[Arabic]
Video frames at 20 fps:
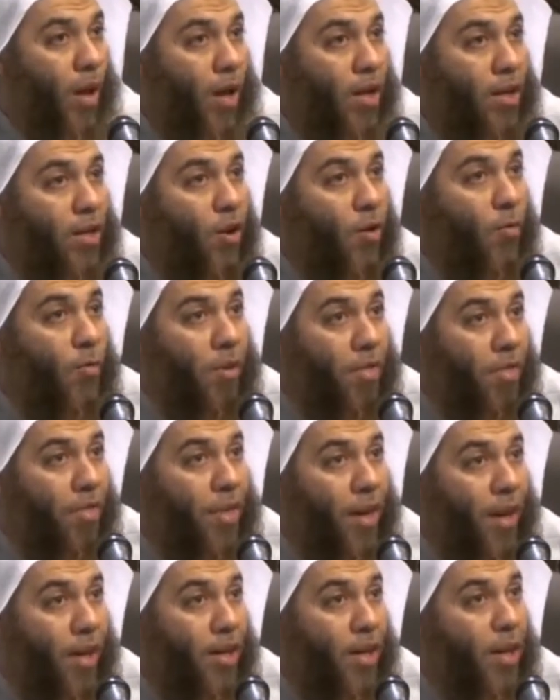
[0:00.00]
اليوم
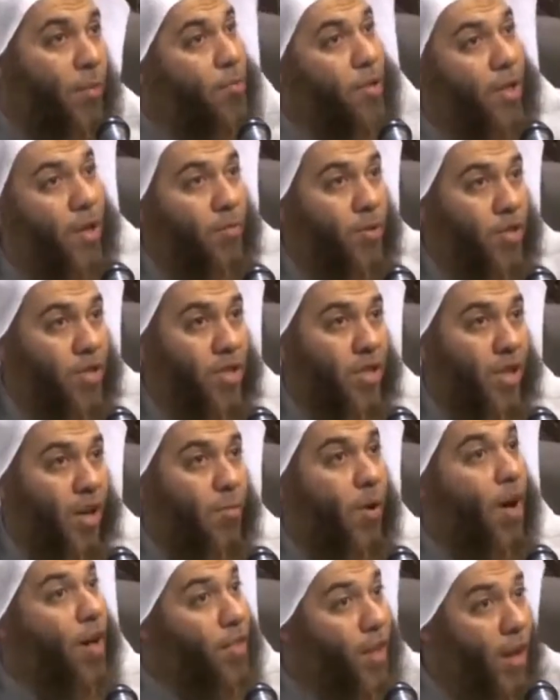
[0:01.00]
الثاني يبدأ
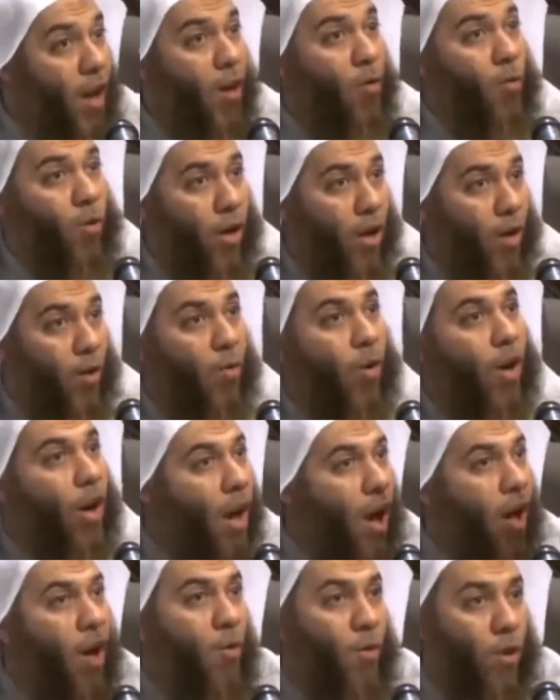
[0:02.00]
بالصيام هذا الأولى
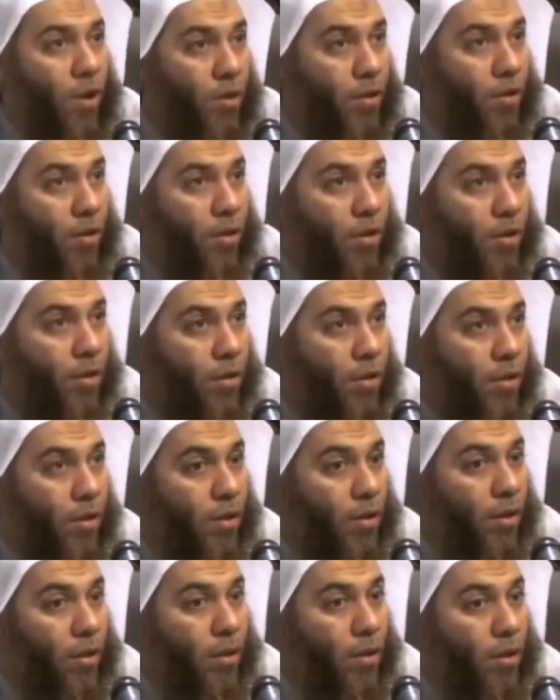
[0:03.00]
والأحوط
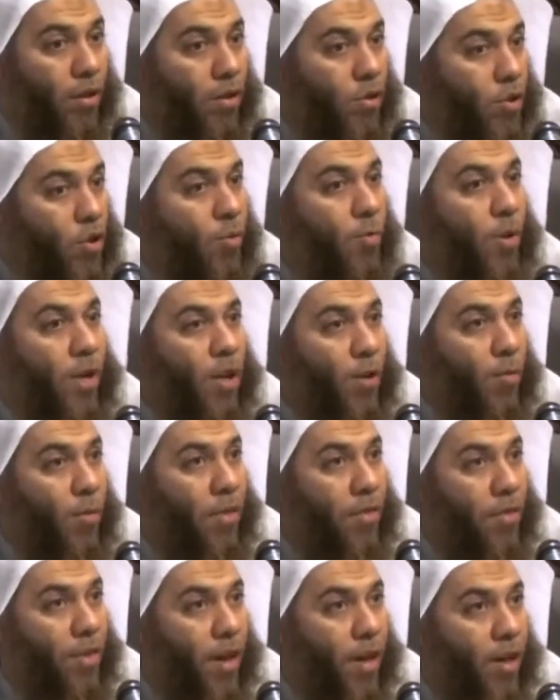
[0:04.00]
يصوم اليوم
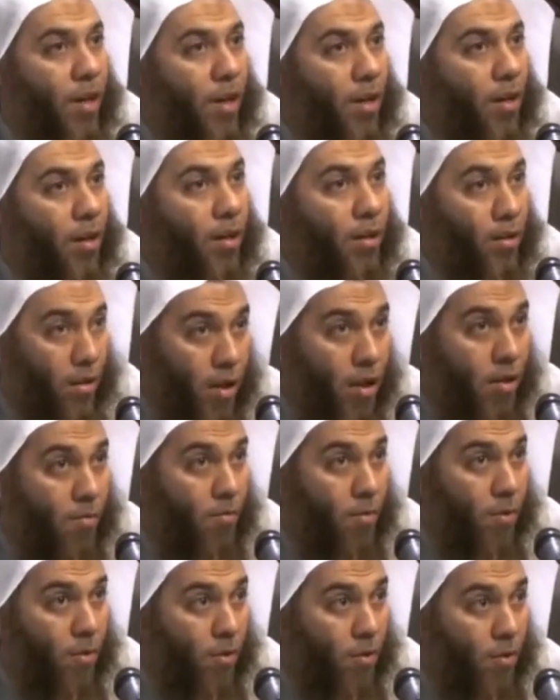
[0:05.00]
الثاني
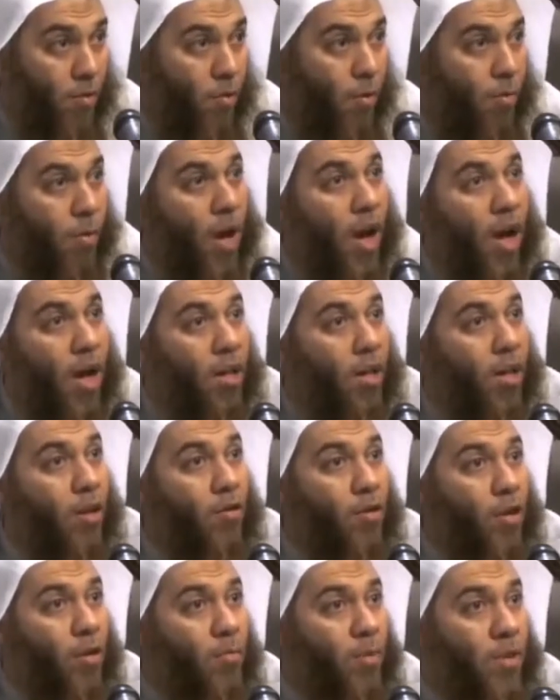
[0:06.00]
نعم وبهذا
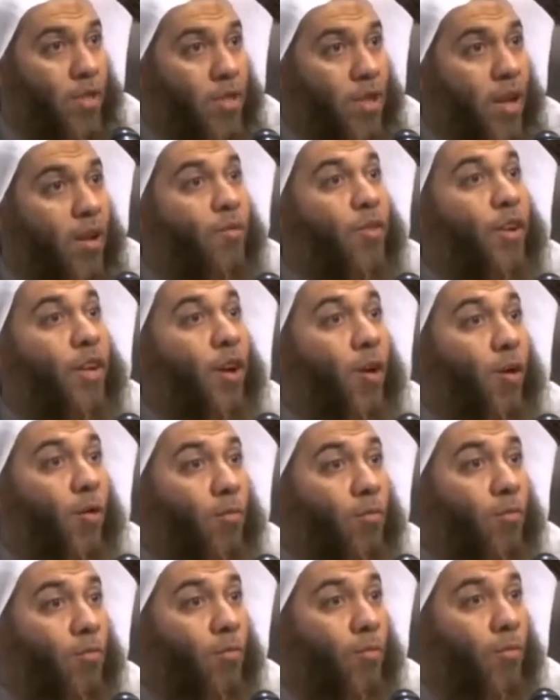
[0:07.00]
يتم الصيام في
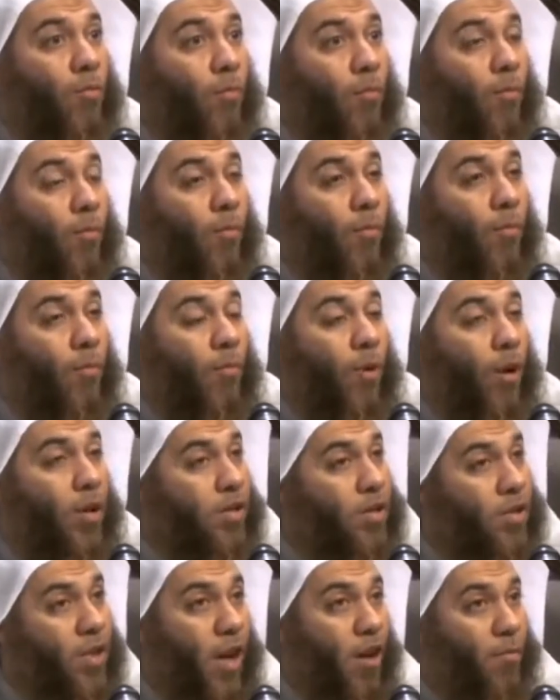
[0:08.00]
اليوم
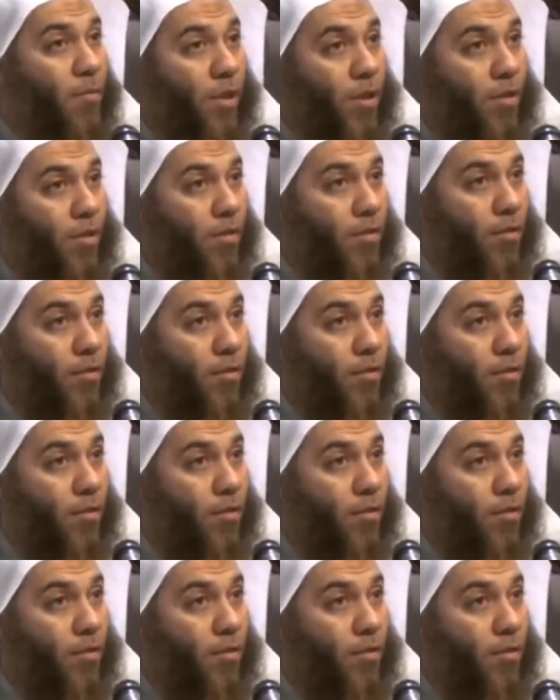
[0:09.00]
السابع